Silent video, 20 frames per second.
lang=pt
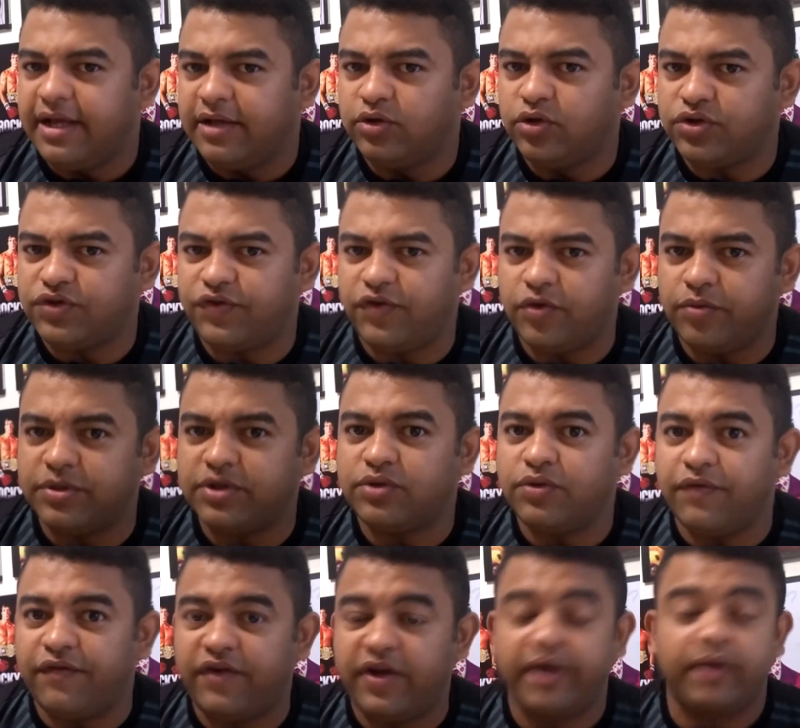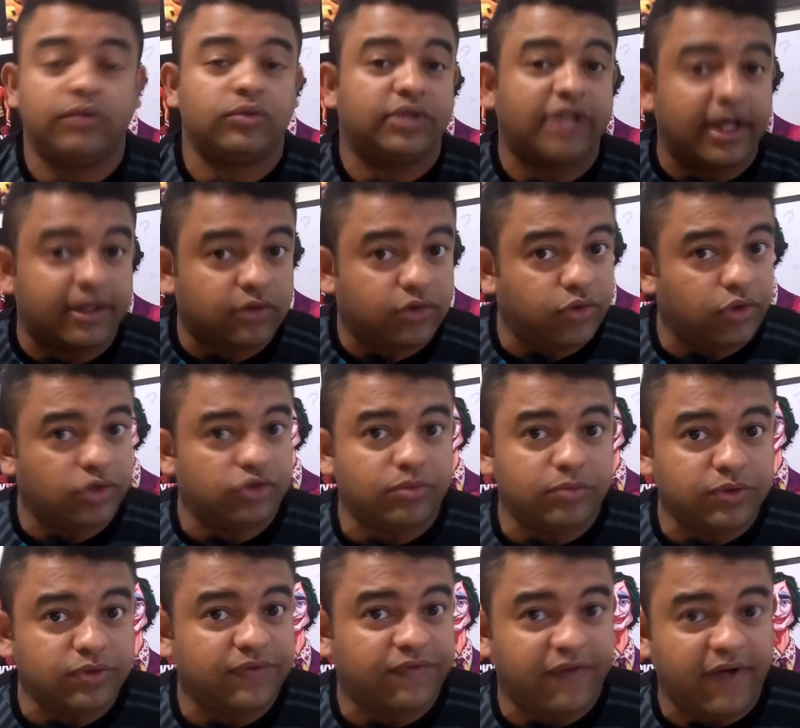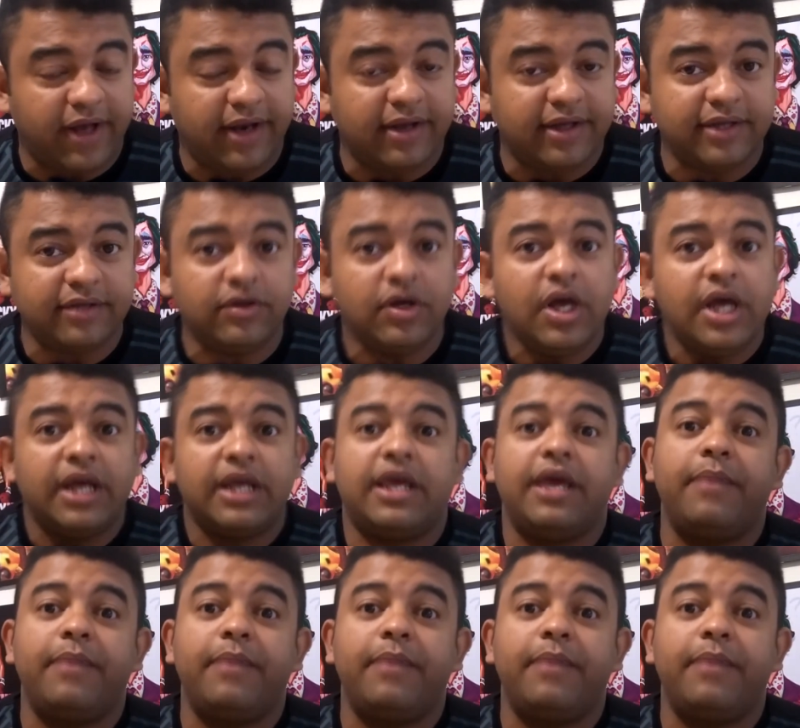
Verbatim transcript: dos filmes do Venom. Tá todo mundo falando que